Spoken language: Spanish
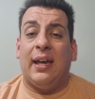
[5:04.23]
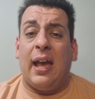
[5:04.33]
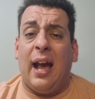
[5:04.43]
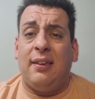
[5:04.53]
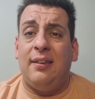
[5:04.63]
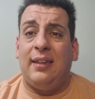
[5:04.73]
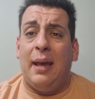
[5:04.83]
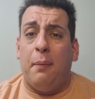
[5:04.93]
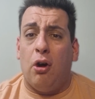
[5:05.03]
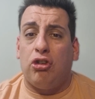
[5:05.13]
que casi
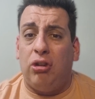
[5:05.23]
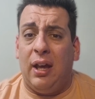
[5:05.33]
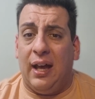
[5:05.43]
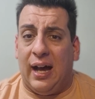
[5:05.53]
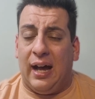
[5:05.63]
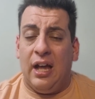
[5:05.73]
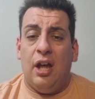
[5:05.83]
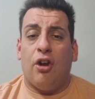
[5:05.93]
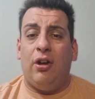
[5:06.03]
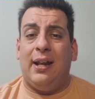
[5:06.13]
se
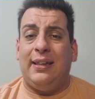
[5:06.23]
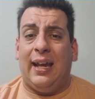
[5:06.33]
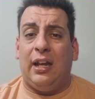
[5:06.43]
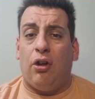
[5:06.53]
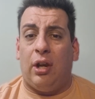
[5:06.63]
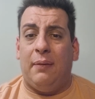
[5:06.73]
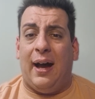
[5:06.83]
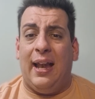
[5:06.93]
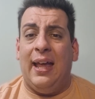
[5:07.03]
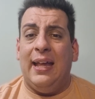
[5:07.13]
boxea con el técnico
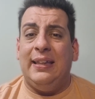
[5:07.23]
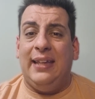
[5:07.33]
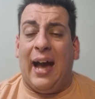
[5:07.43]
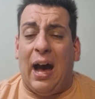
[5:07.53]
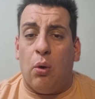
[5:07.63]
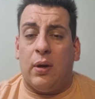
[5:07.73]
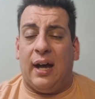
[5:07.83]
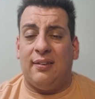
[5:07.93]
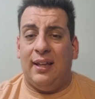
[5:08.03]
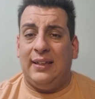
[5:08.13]
rival de
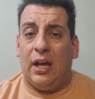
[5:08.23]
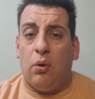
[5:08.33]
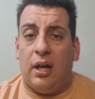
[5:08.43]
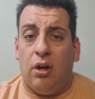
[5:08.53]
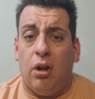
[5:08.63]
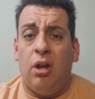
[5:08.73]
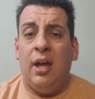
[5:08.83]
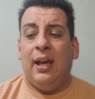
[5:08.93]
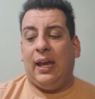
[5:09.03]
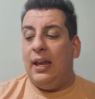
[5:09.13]
Aucas de Ecuador
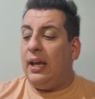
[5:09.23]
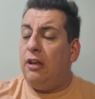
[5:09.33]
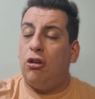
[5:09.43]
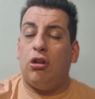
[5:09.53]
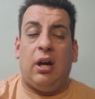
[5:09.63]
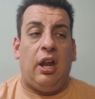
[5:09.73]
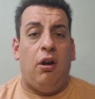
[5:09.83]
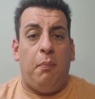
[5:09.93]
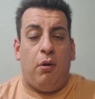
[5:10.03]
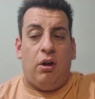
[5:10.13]
que le quiso tocar el
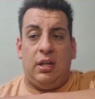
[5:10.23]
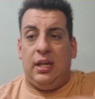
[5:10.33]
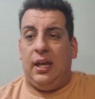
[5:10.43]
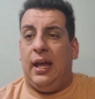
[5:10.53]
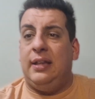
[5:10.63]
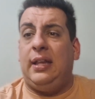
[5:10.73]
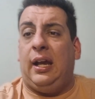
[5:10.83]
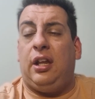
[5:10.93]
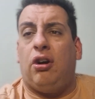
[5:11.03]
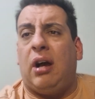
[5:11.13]
hombro y el
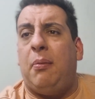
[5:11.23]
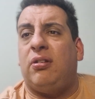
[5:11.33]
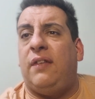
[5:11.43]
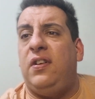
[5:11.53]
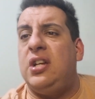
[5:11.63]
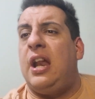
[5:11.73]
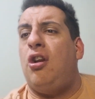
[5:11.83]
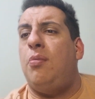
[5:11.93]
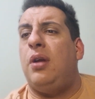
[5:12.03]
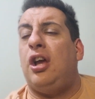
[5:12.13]
técnico que vamos a fichar el
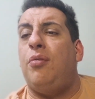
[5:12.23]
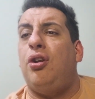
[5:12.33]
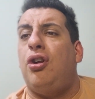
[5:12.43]
nombre que no,